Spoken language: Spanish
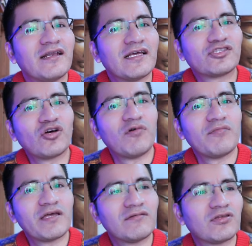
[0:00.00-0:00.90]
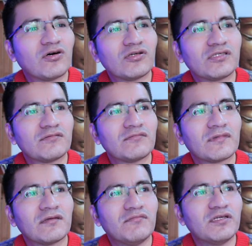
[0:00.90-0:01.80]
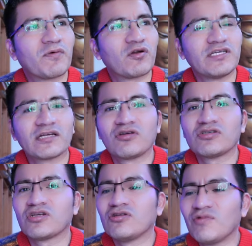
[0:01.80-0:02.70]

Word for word: en estos momentos mis proyectos